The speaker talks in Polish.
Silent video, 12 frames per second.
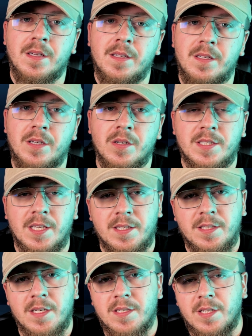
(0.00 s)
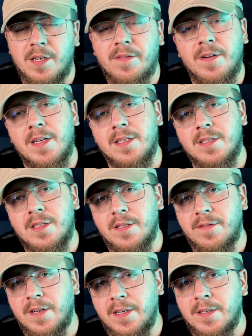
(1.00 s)
I ostatnia strefa,
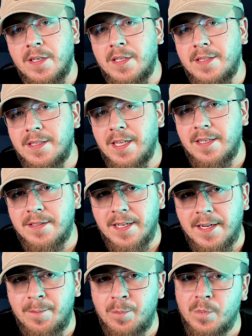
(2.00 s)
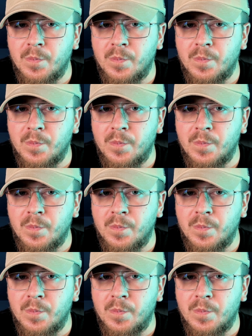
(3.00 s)
strefa delta,